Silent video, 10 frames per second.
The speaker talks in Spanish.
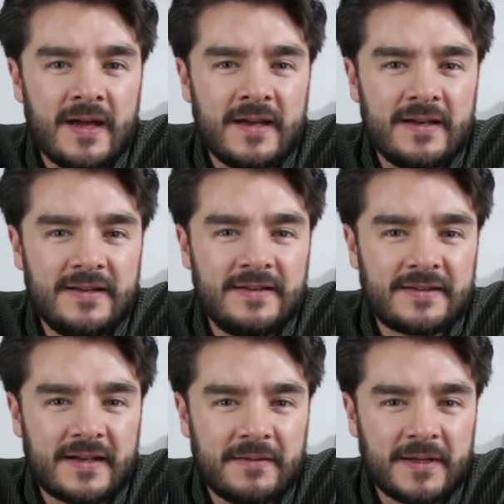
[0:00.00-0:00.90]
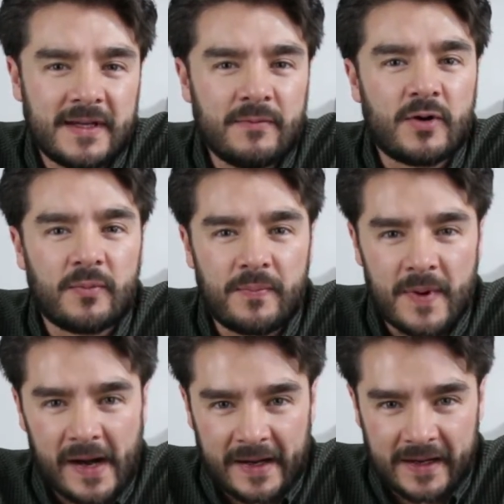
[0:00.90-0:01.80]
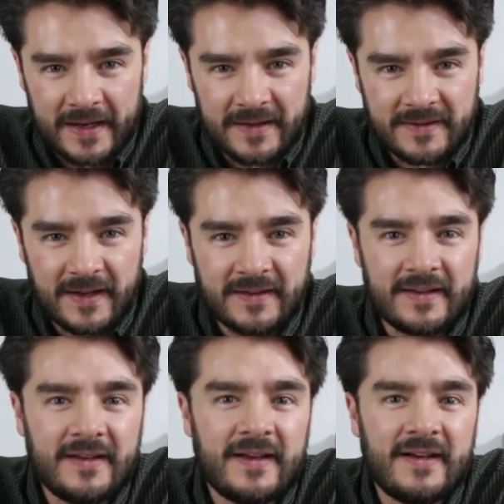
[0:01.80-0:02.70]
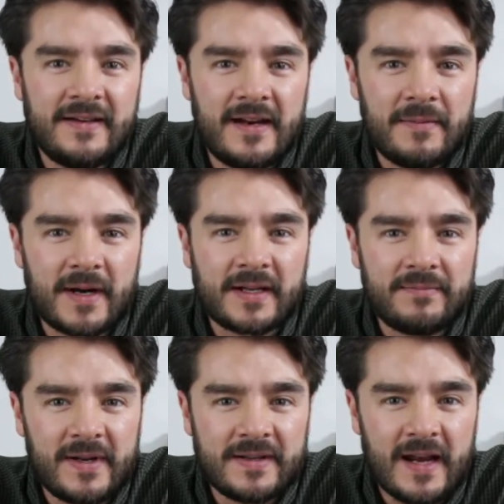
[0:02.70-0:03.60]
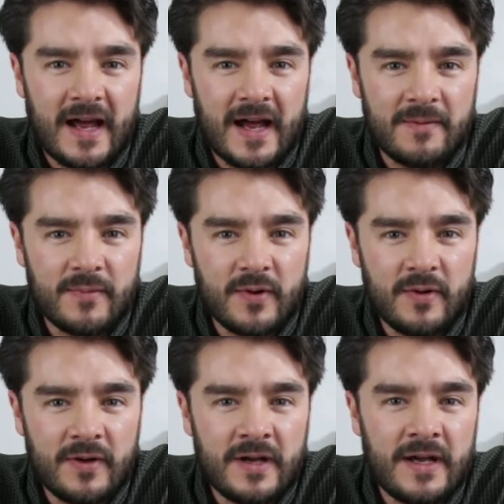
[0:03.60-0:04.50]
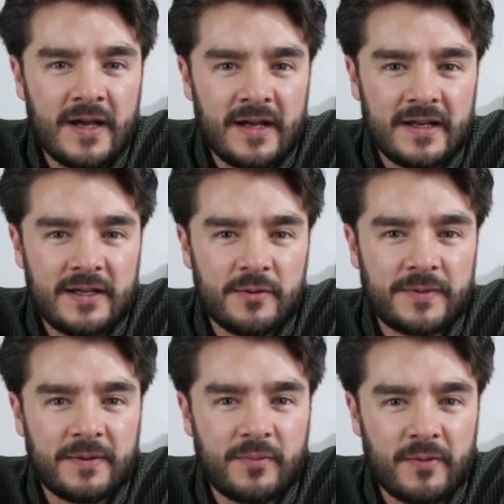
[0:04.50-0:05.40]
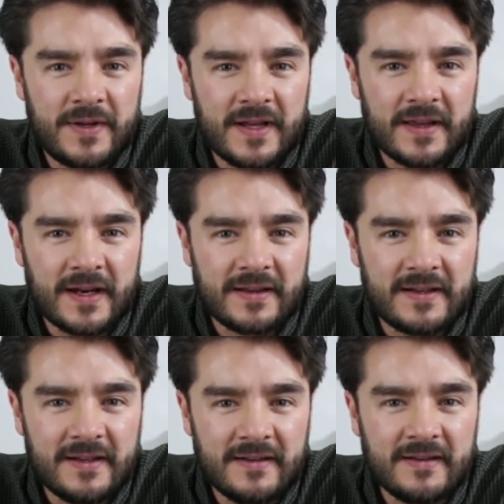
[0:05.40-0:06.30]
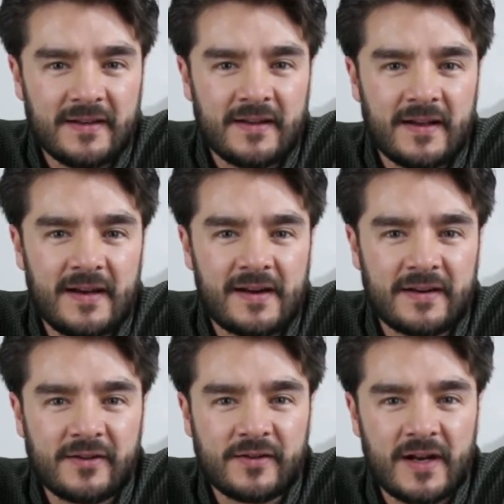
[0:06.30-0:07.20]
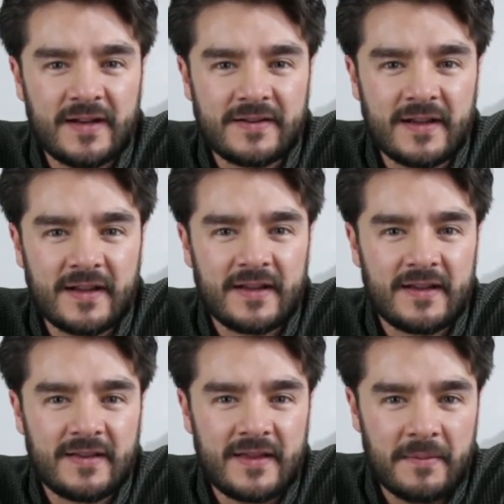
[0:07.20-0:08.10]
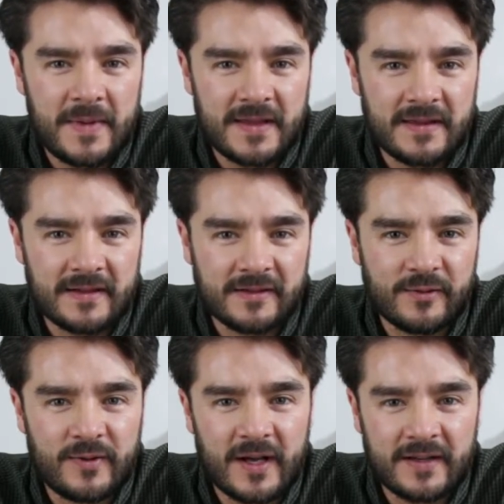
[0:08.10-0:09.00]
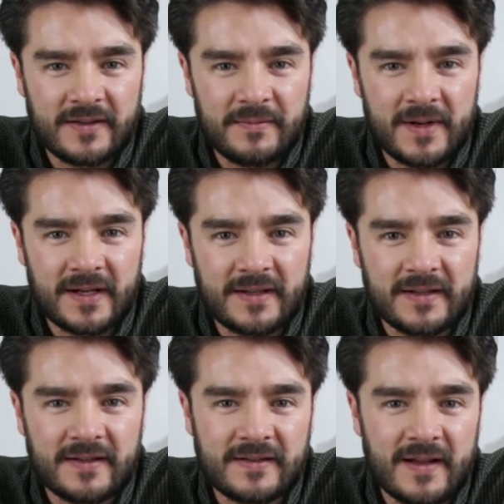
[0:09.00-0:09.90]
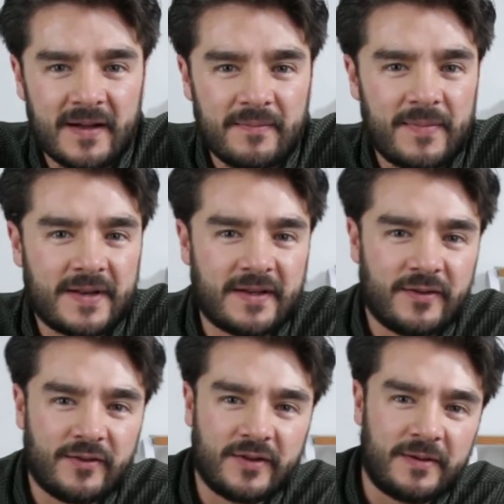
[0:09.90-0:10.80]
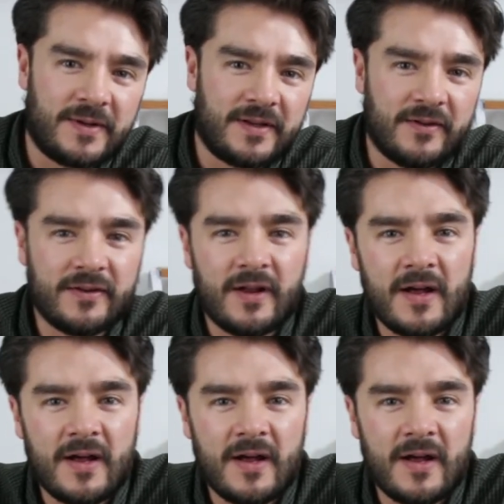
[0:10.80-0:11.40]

Inscríbete, bueno, preregístrate en el marketplace de la AMBO y obtén publicidad gratis en las redes sociales de Damentes, una agencia de marketing que está prestando sus servicios